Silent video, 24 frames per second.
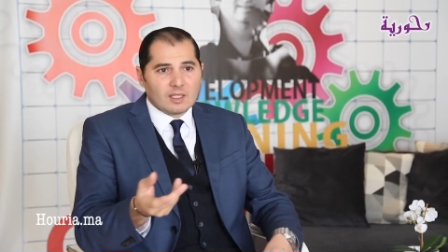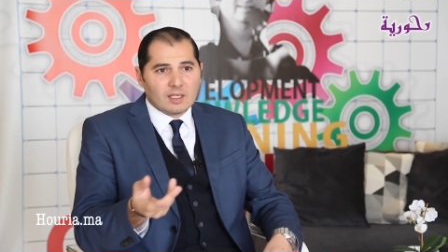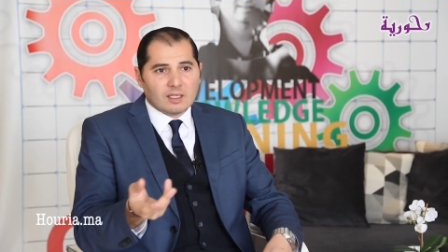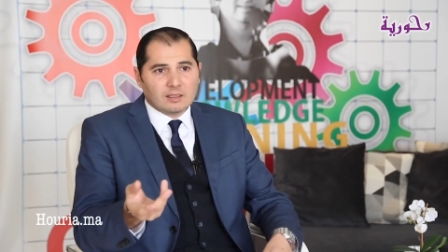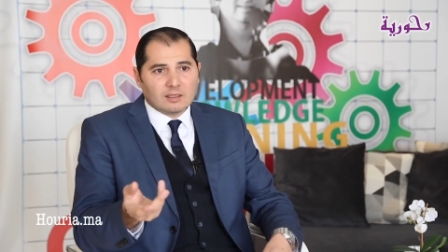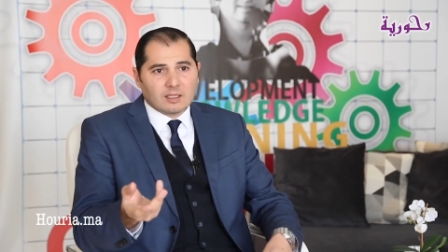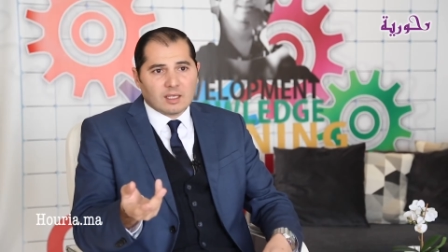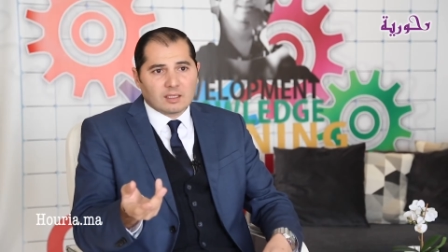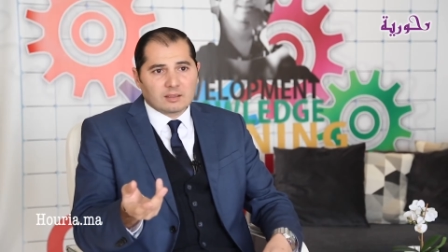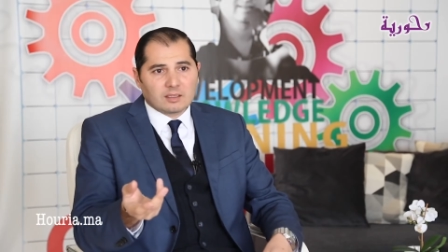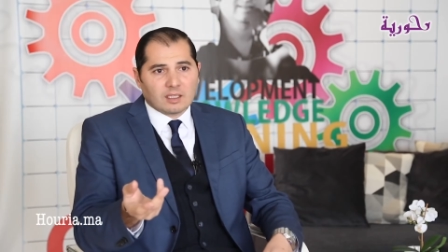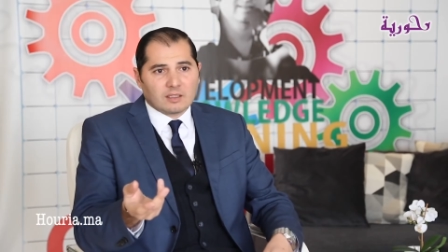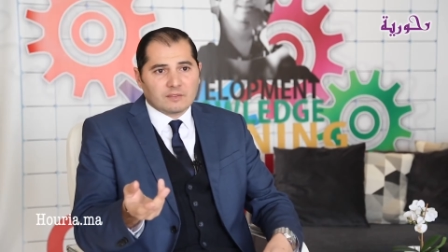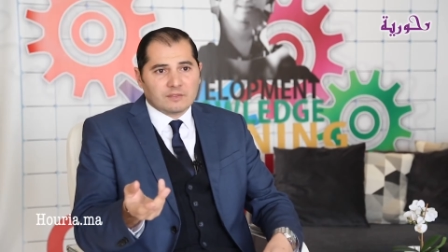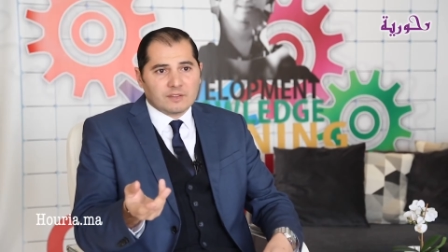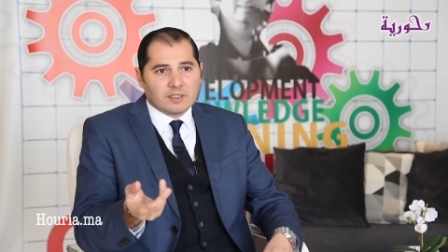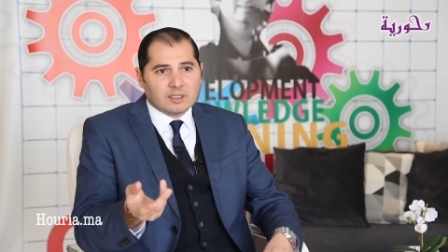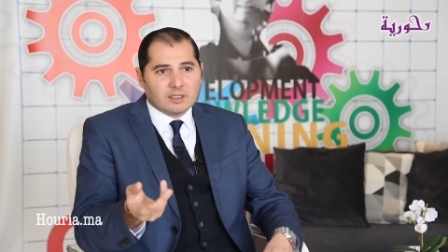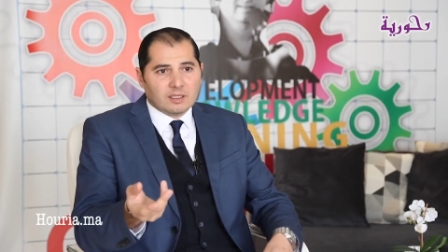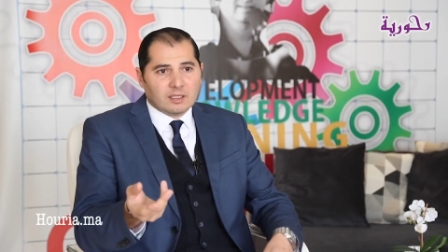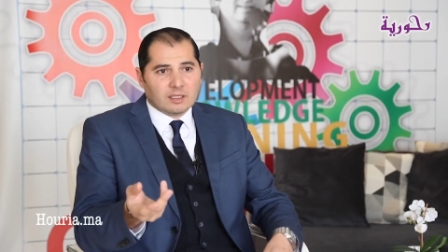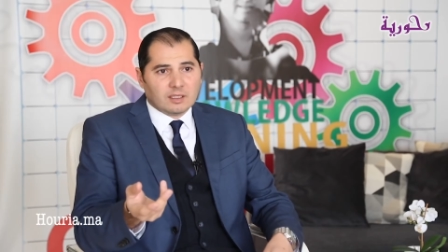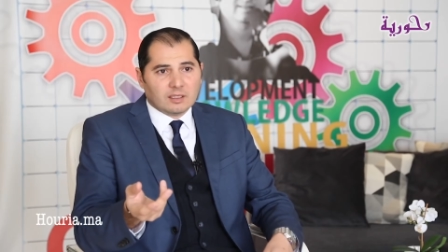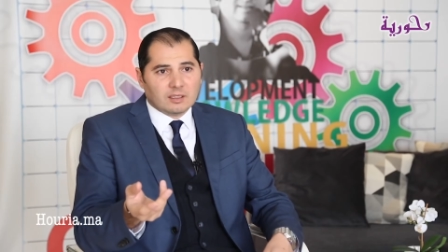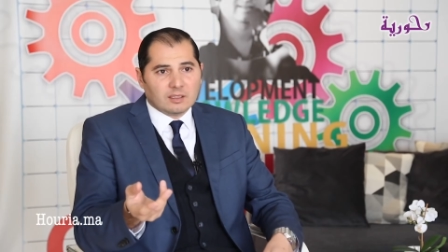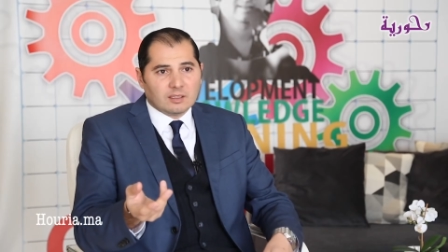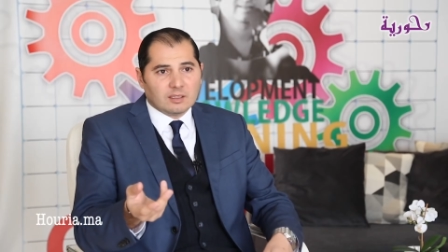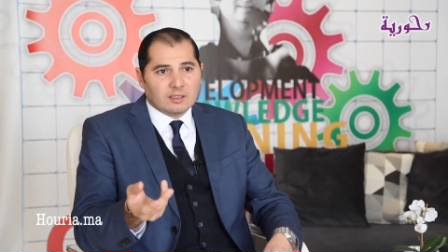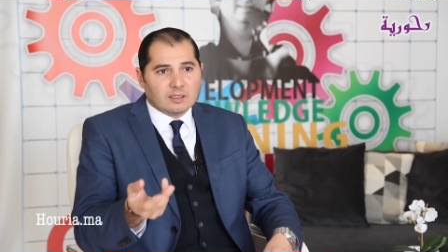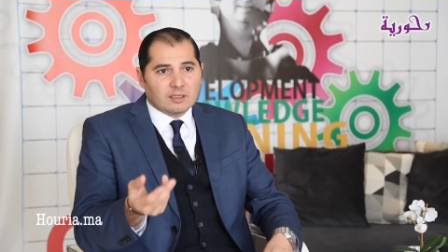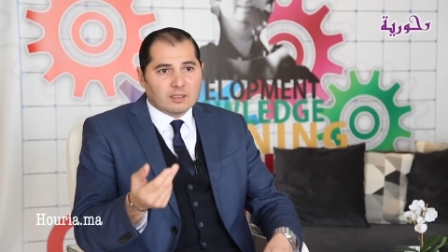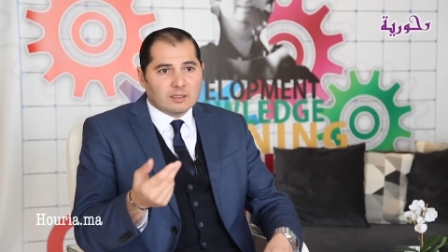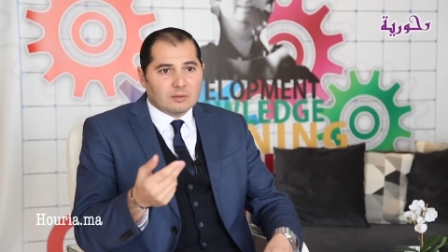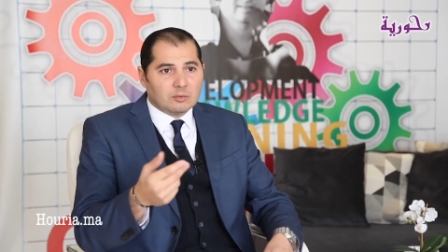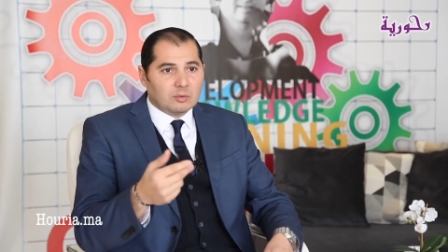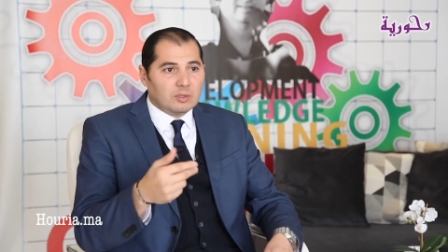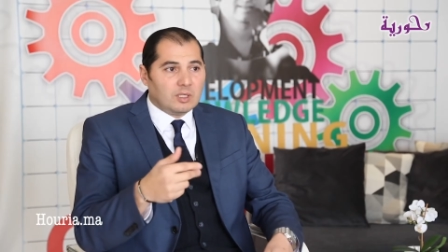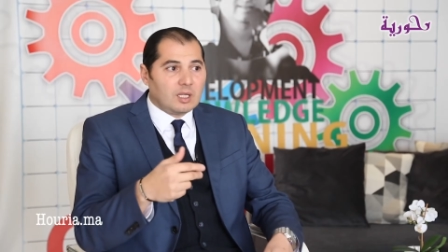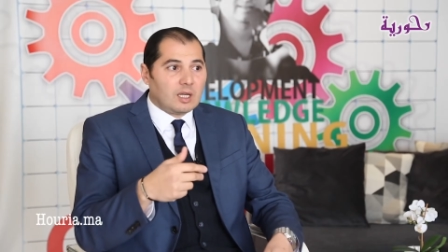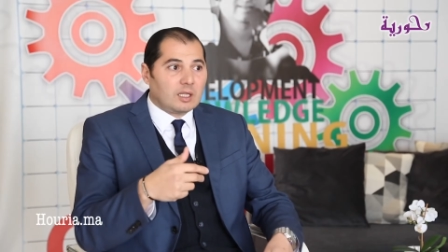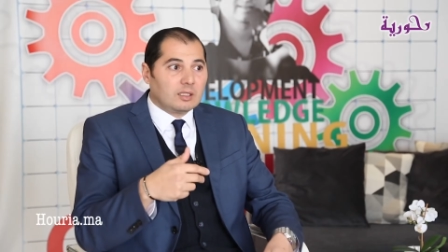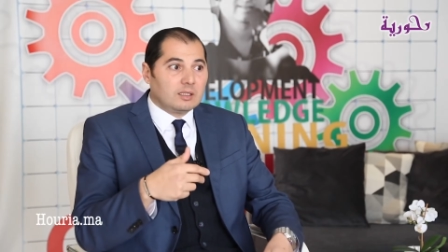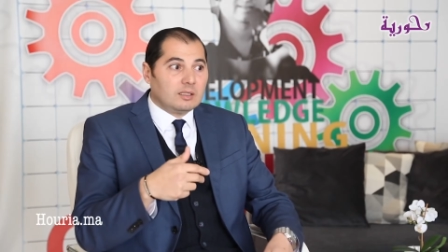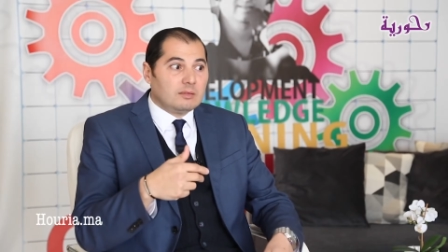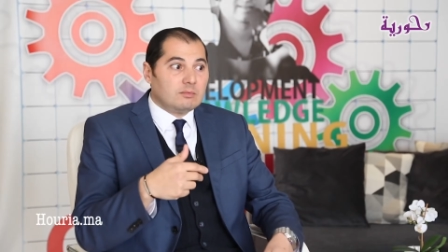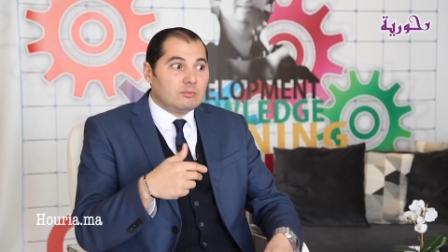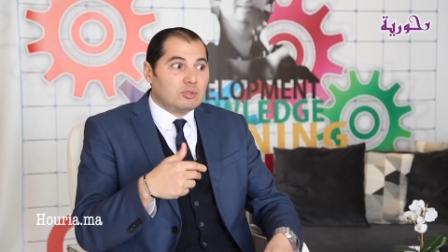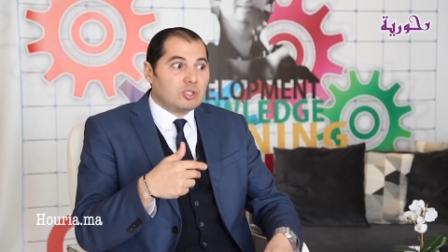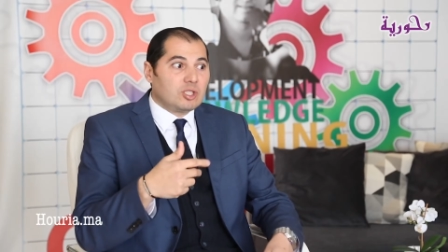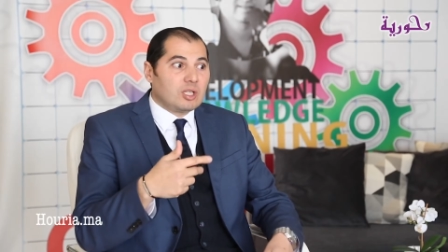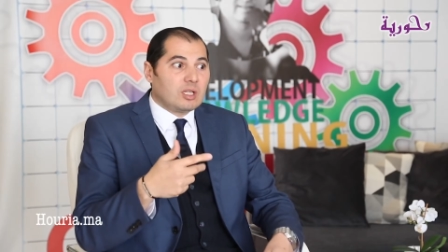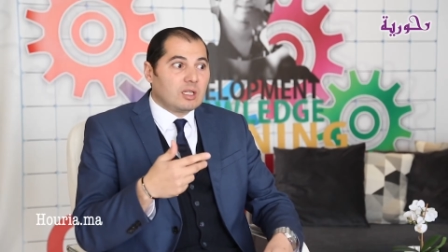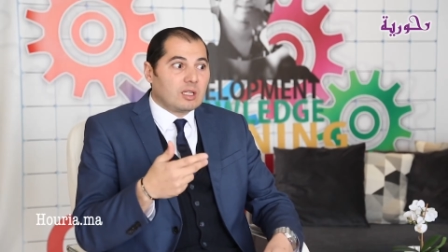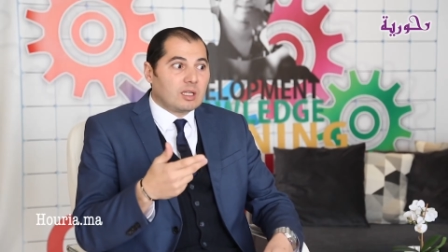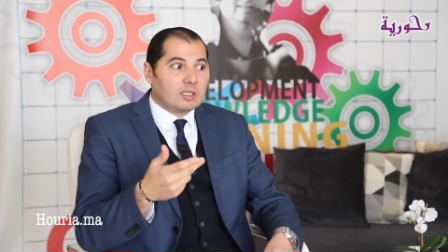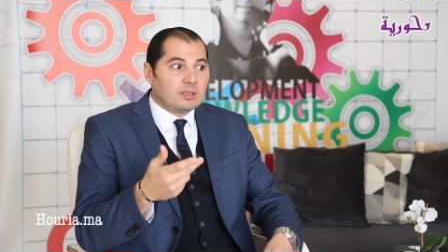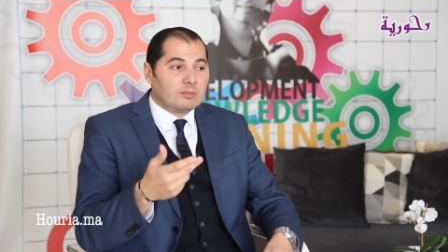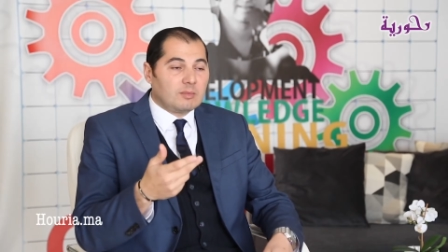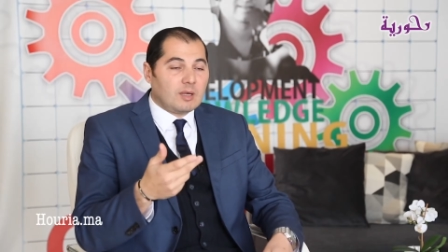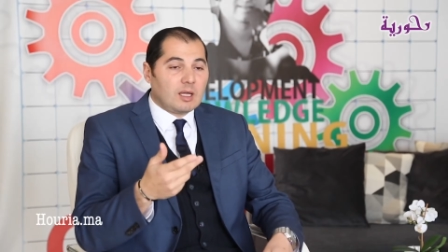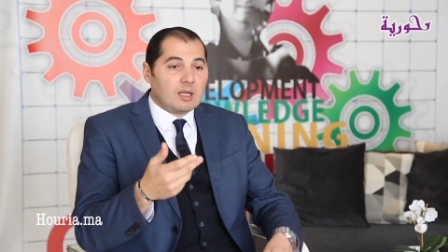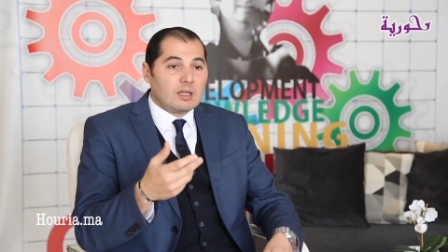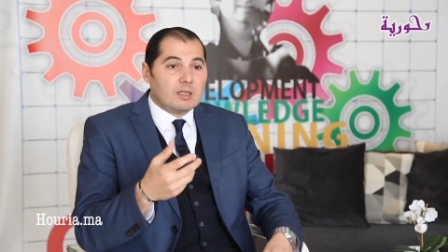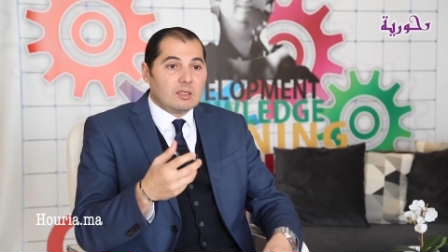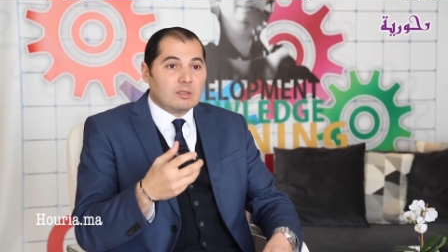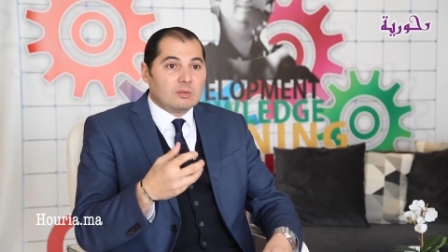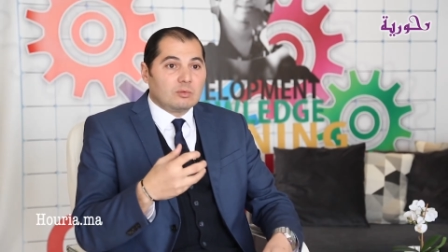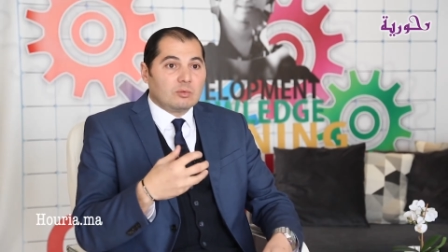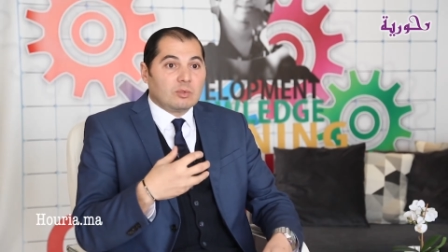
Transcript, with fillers: هذا خطا فادح ولا غادي نمشي للخدمه